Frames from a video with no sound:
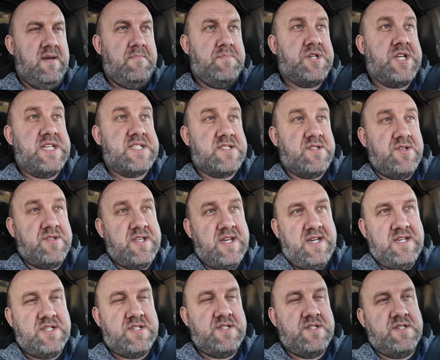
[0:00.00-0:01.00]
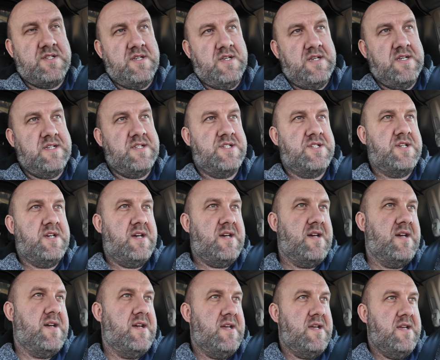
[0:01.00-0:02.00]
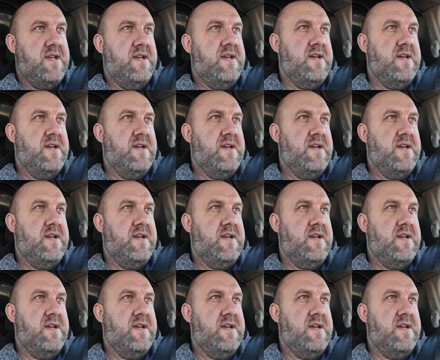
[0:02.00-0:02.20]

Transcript: Przez to też, że